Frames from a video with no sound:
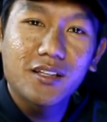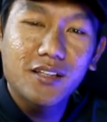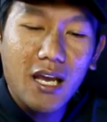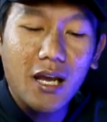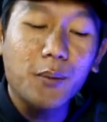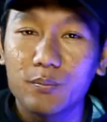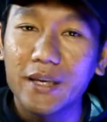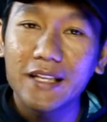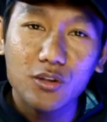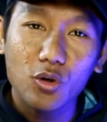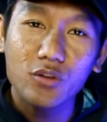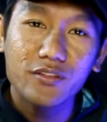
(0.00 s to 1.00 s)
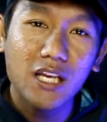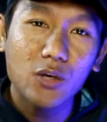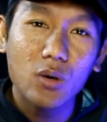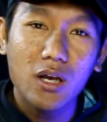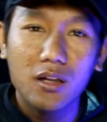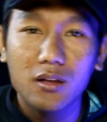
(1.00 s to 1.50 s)
Ya, bentrok
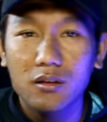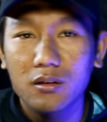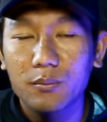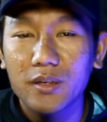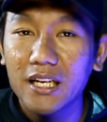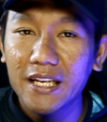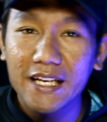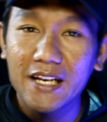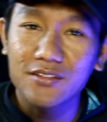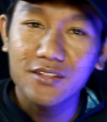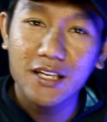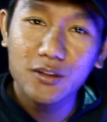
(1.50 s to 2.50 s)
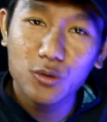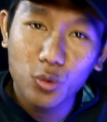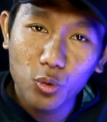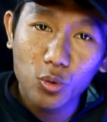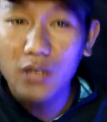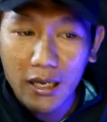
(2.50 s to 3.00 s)
jadwal di Liga 1
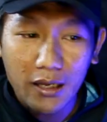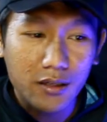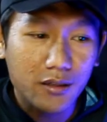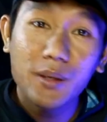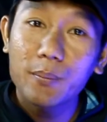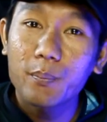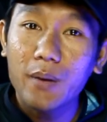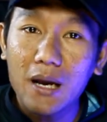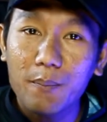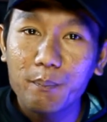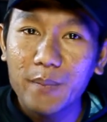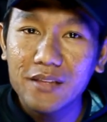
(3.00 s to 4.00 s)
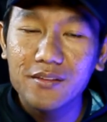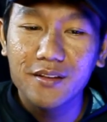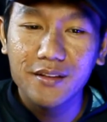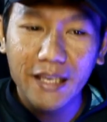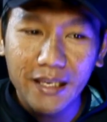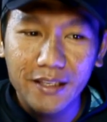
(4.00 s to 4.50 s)
dan pipa
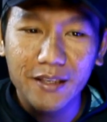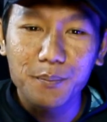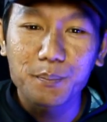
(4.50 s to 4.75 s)
Match Day.